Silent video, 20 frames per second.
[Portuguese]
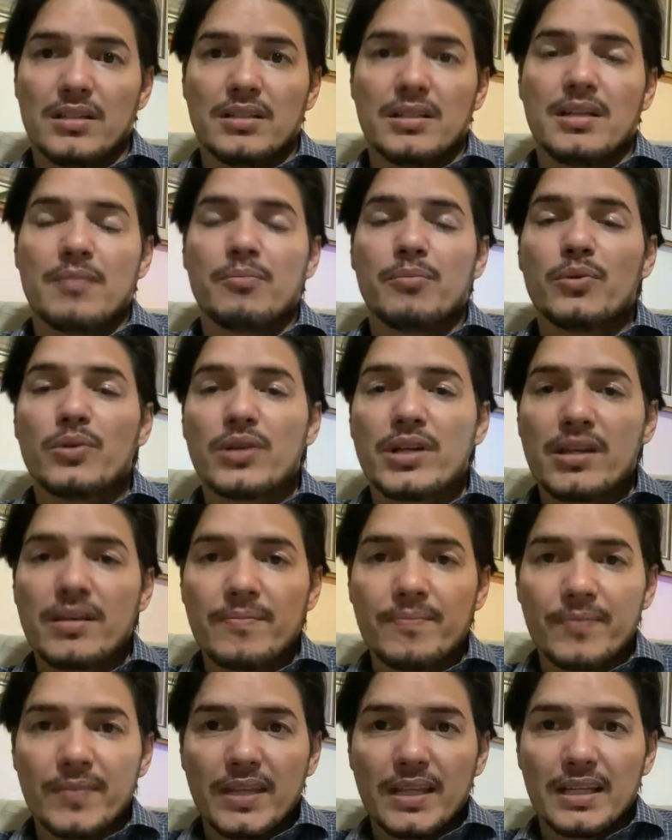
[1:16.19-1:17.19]
Né? Porém,
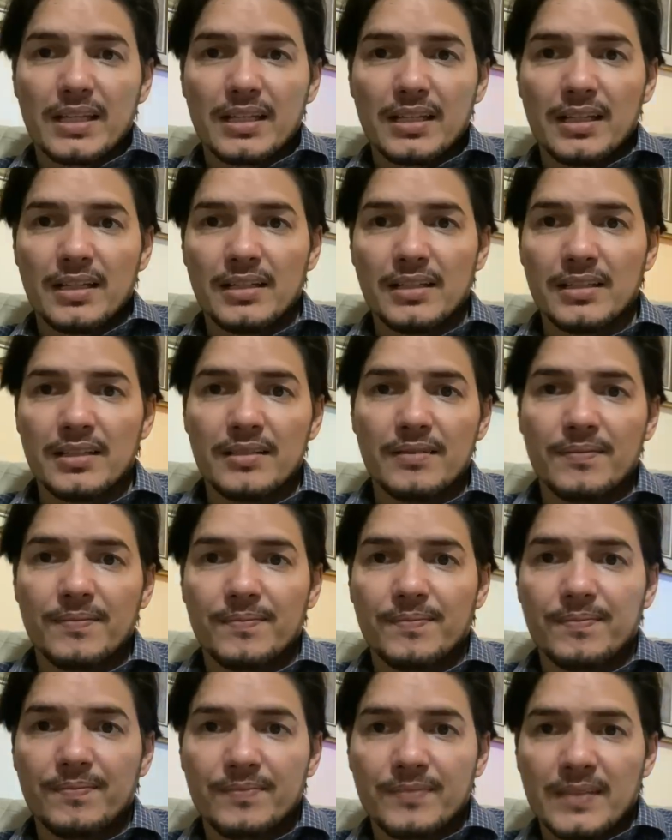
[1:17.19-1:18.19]
ele
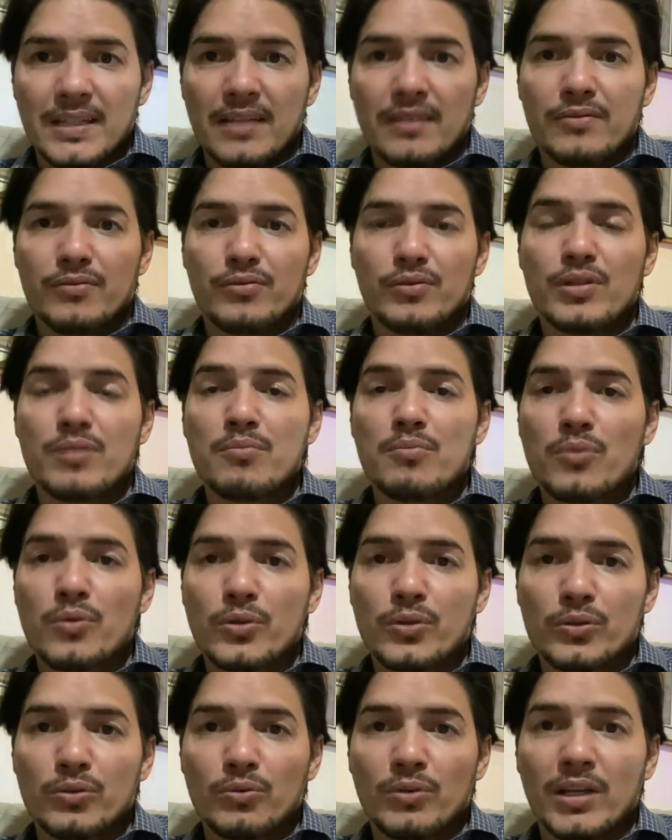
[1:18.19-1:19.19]
né, foi
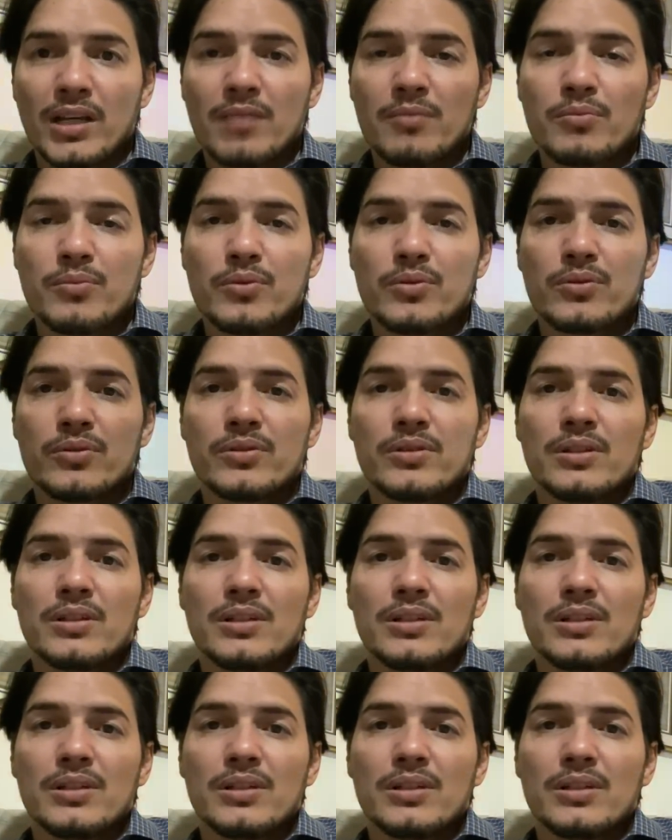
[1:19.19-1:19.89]
morto aí por,